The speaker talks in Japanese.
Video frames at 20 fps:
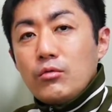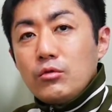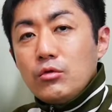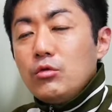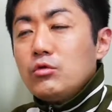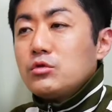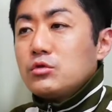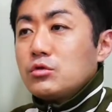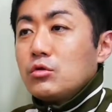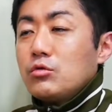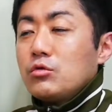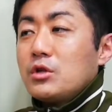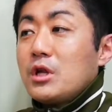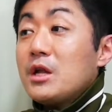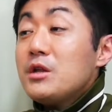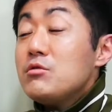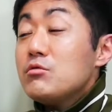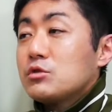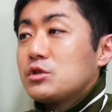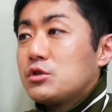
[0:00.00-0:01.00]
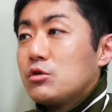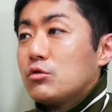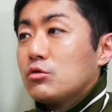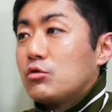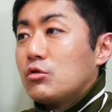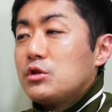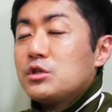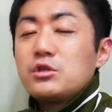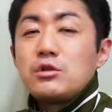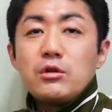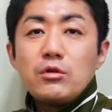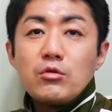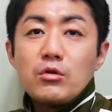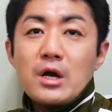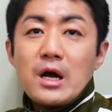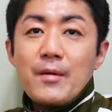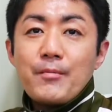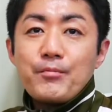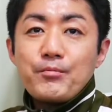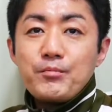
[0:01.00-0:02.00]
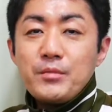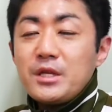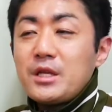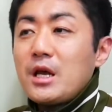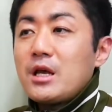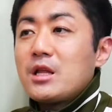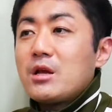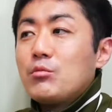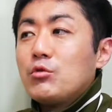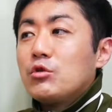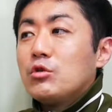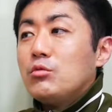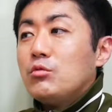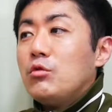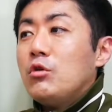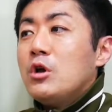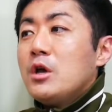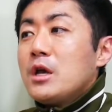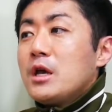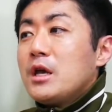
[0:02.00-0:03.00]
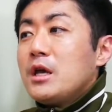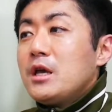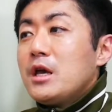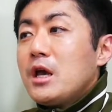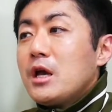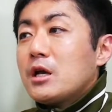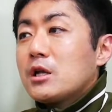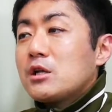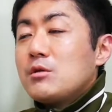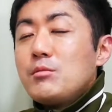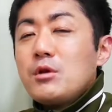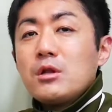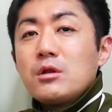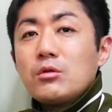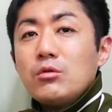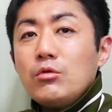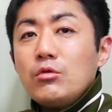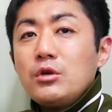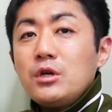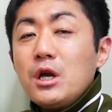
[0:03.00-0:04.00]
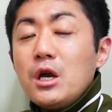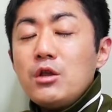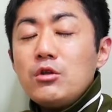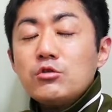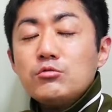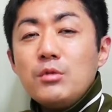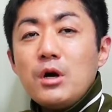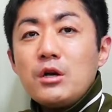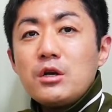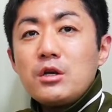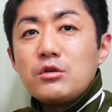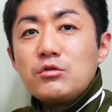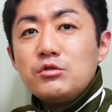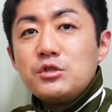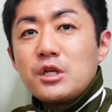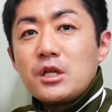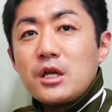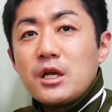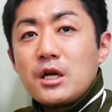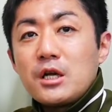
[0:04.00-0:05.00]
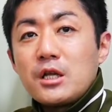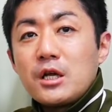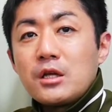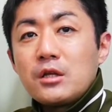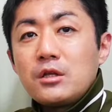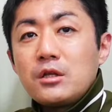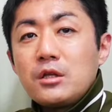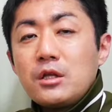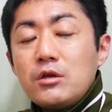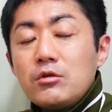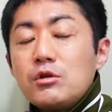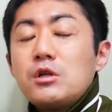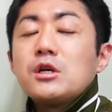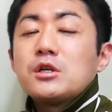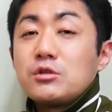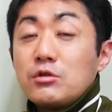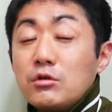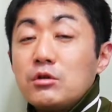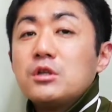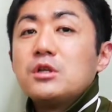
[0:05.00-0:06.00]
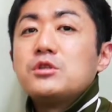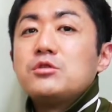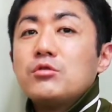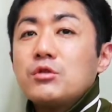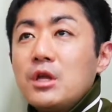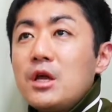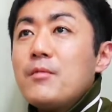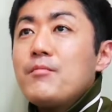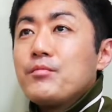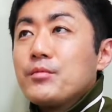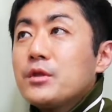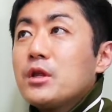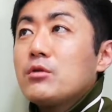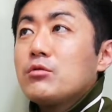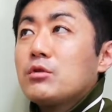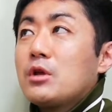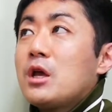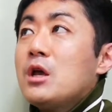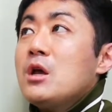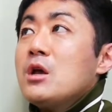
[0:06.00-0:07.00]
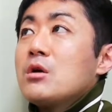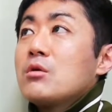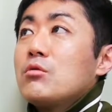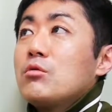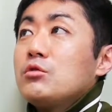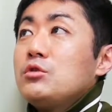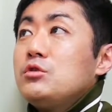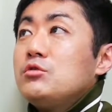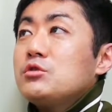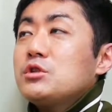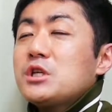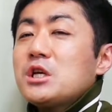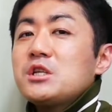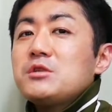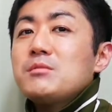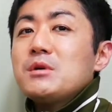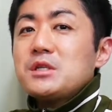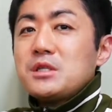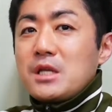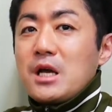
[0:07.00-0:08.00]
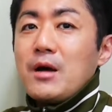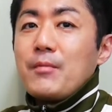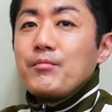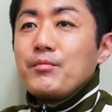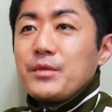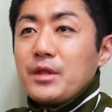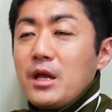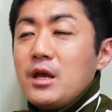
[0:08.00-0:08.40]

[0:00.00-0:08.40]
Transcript: のその何を仕事にするのかみたいなものも エーアイ が決めると意外とうまくいくんじゃないかなっていう気がするんですよね。なので、こう入社しました。